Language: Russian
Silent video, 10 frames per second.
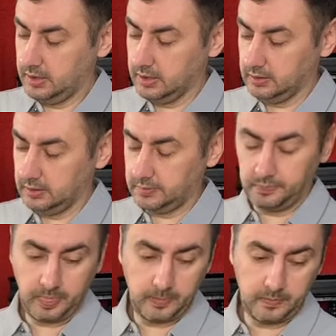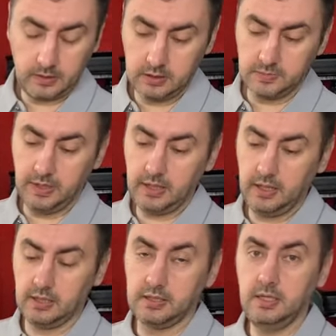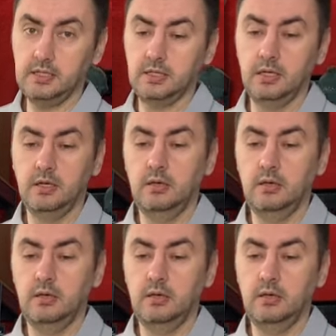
делает. Смотрите, здесь